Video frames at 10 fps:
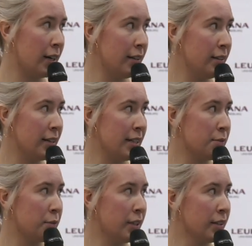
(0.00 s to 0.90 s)
bekannt
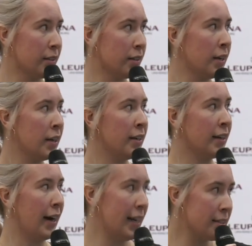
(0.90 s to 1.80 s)
als für ihre
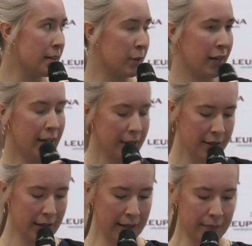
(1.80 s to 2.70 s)
ja,
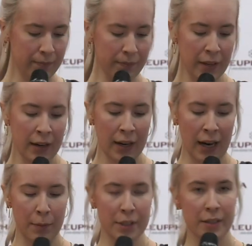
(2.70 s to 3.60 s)
Heilsamkeit. Ähm,
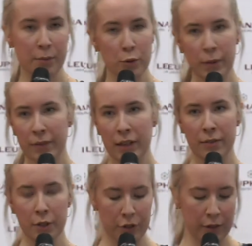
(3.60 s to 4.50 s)
aber es gibt super
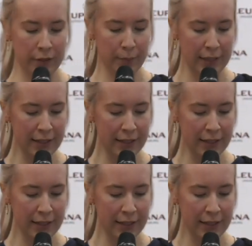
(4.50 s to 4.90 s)
viele Wirkstoffe in